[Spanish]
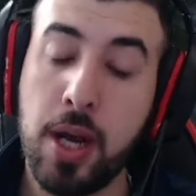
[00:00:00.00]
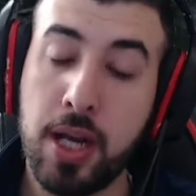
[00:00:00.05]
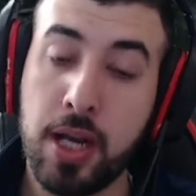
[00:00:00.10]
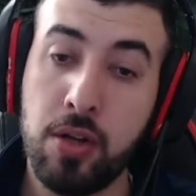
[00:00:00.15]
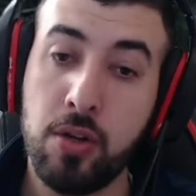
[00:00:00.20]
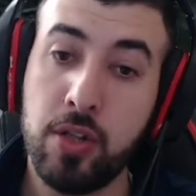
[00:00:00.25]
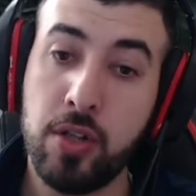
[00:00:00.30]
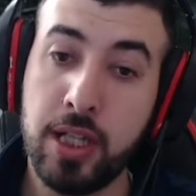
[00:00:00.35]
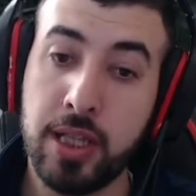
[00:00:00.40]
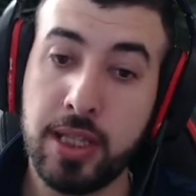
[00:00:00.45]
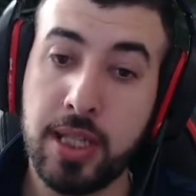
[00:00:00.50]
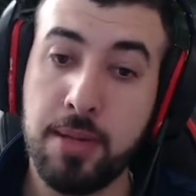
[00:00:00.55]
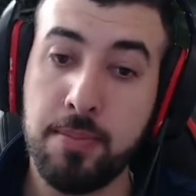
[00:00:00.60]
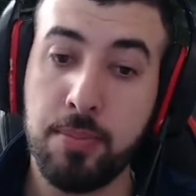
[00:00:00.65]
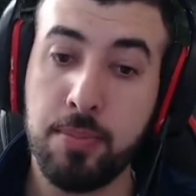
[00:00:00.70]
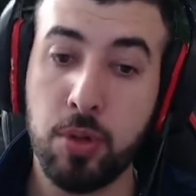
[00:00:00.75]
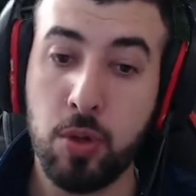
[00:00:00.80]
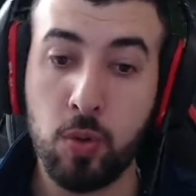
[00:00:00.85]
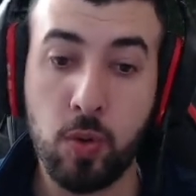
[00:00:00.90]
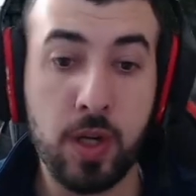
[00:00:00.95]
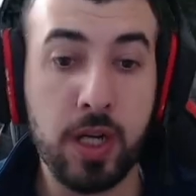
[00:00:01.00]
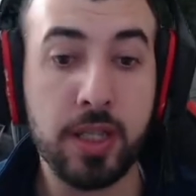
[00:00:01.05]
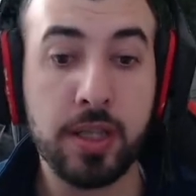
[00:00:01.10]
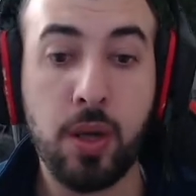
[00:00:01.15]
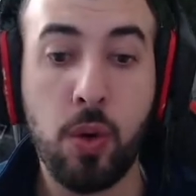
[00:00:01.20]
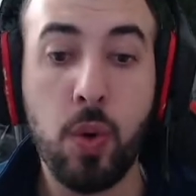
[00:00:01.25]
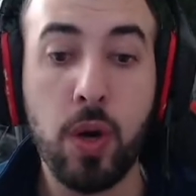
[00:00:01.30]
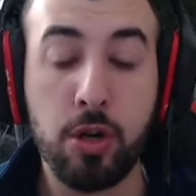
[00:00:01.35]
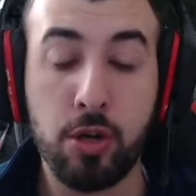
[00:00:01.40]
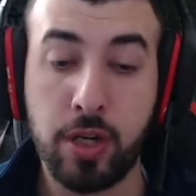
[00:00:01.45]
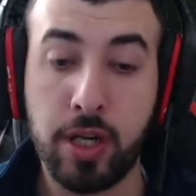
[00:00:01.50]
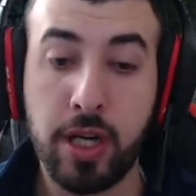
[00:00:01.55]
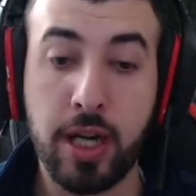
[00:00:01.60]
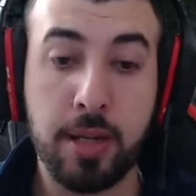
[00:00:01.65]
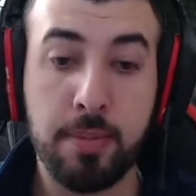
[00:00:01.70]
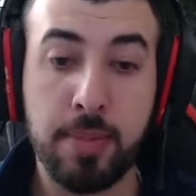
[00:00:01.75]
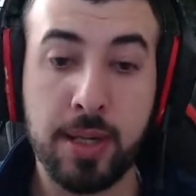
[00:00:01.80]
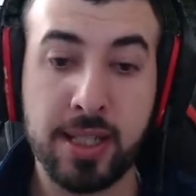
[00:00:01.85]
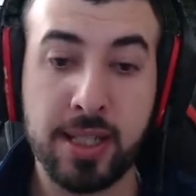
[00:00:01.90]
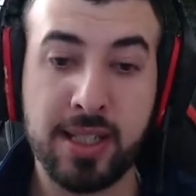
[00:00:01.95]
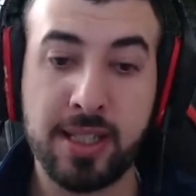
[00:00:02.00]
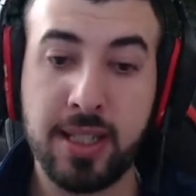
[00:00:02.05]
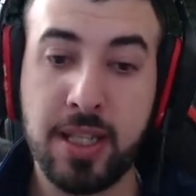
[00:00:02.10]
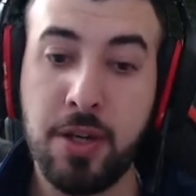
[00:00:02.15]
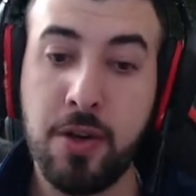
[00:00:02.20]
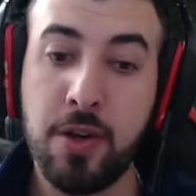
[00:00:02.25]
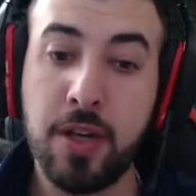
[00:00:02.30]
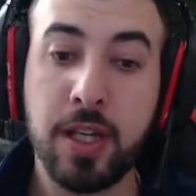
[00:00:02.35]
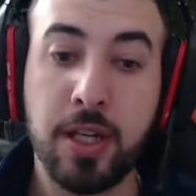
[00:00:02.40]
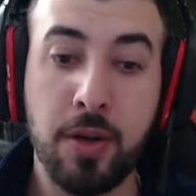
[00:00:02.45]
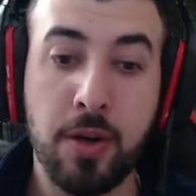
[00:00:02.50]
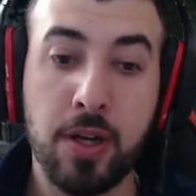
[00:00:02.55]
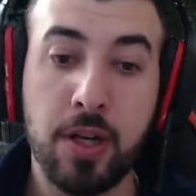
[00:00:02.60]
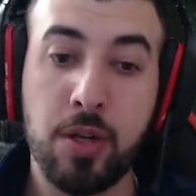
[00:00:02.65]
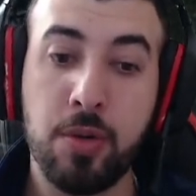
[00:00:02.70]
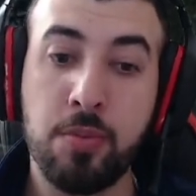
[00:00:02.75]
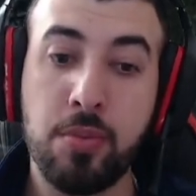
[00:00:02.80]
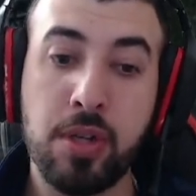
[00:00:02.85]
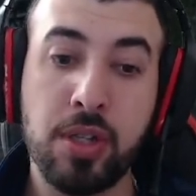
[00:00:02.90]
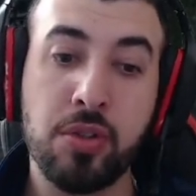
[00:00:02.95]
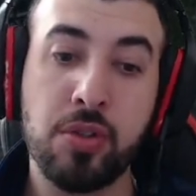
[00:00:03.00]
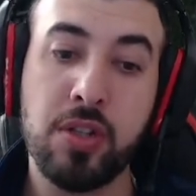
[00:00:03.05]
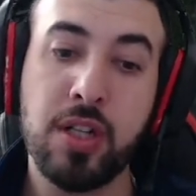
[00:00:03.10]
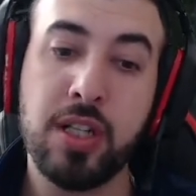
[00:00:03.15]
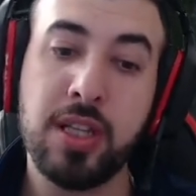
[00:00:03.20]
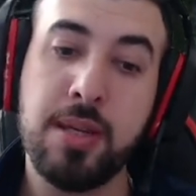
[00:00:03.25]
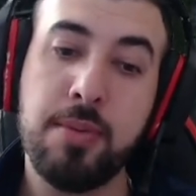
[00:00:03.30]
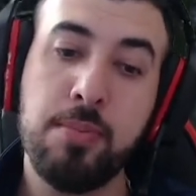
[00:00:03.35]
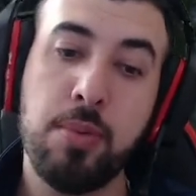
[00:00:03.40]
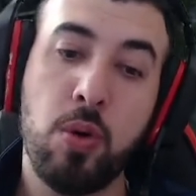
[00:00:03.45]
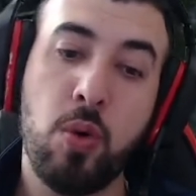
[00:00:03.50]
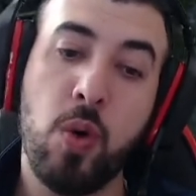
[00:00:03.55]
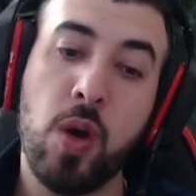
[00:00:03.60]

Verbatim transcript: bajan con el tiempo, lo cual está bueno, crear expectativas y que bajen un poquito con el tiempo,